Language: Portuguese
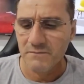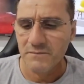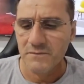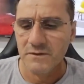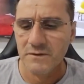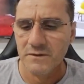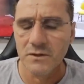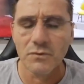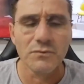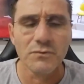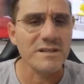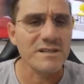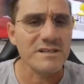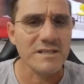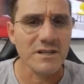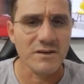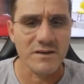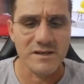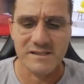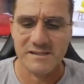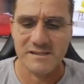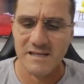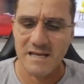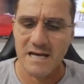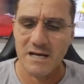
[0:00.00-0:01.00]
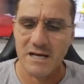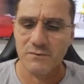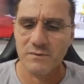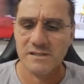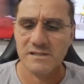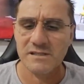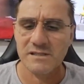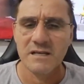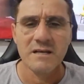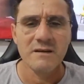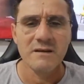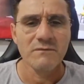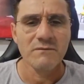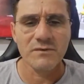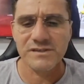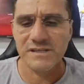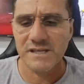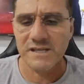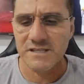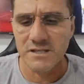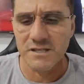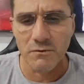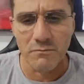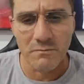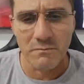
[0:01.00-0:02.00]
não desceram as águas,
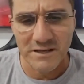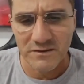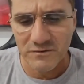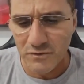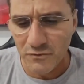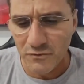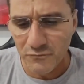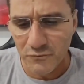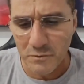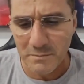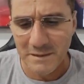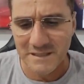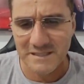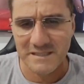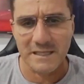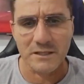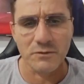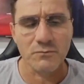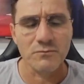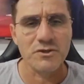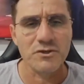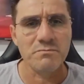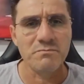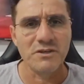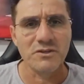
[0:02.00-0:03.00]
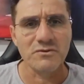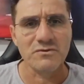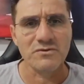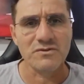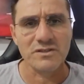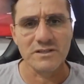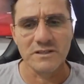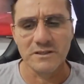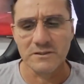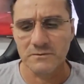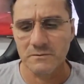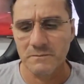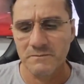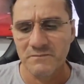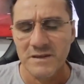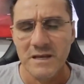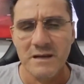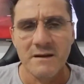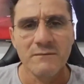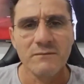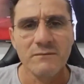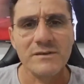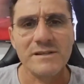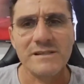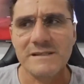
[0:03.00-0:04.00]
vocês não, não foram batizados com o Espírito Santo,
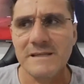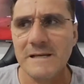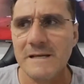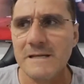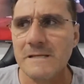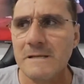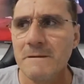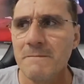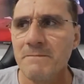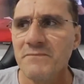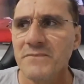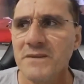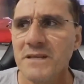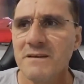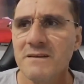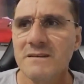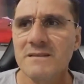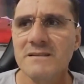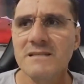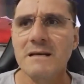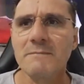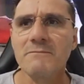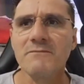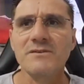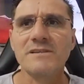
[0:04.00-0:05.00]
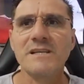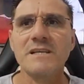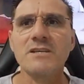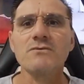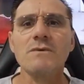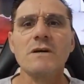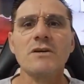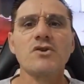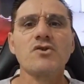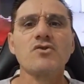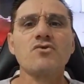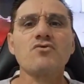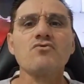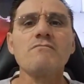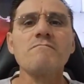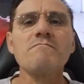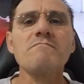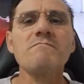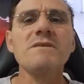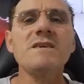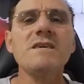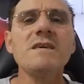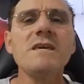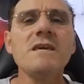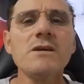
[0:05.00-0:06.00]
vocês, sabe, vocês não
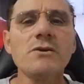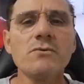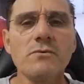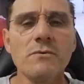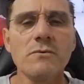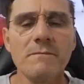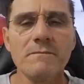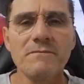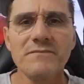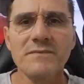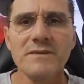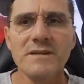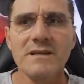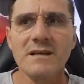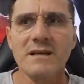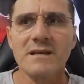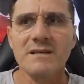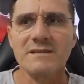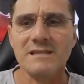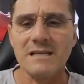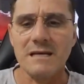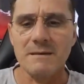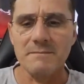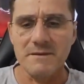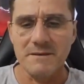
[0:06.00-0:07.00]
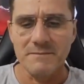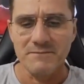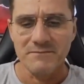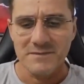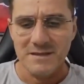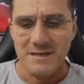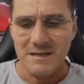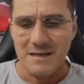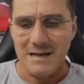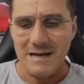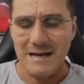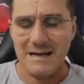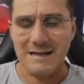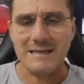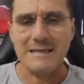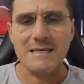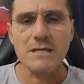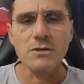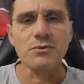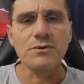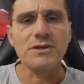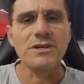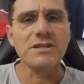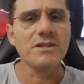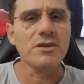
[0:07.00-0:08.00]
assumiram, sabe,
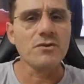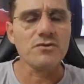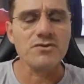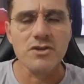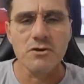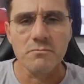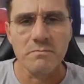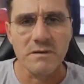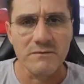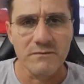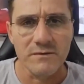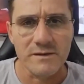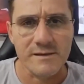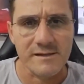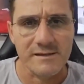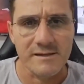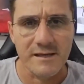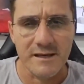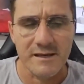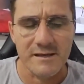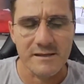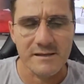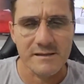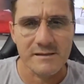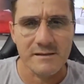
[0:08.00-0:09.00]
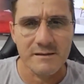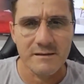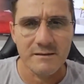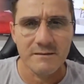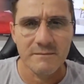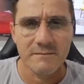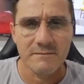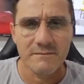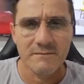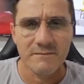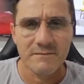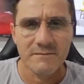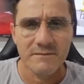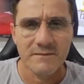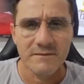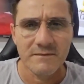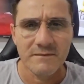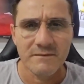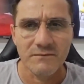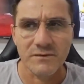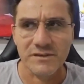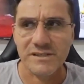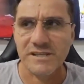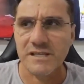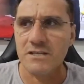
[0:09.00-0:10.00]
aquilo que Deus deu para vocês.
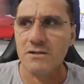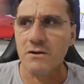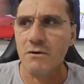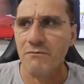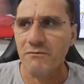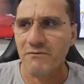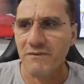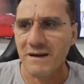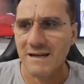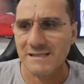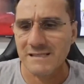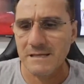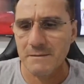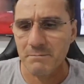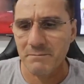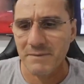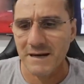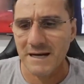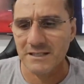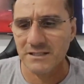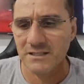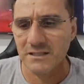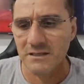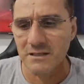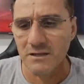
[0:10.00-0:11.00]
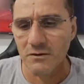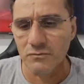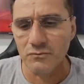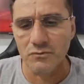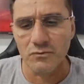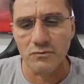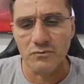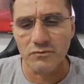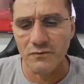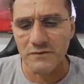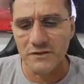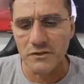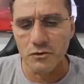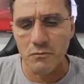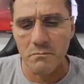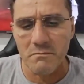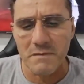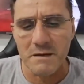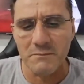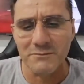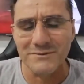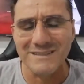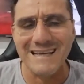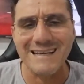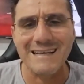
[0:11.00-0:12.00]
Vocês não fazem parte, não estou falando do
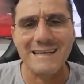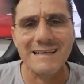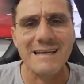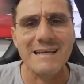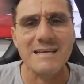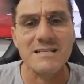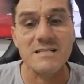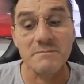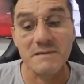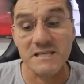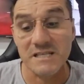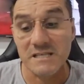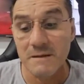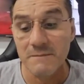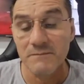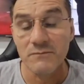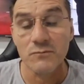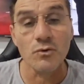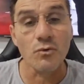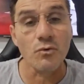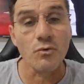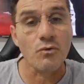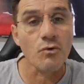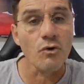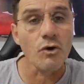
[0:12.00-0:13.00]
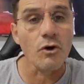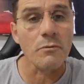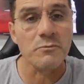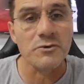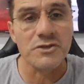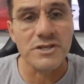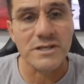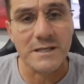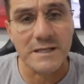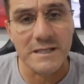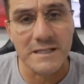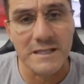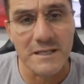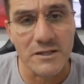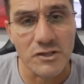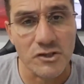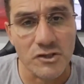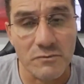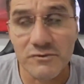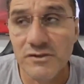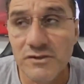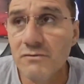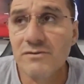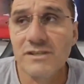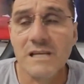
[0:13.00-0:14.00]
membro da igreja, mas do corpo de Cristo,
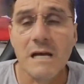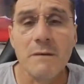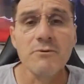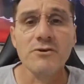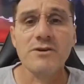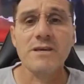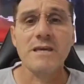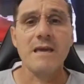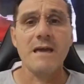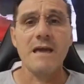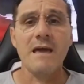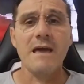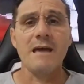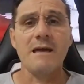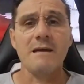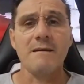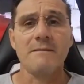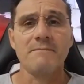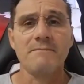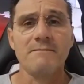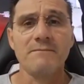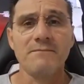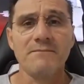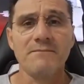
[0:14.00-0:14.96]
você não sabe o que é.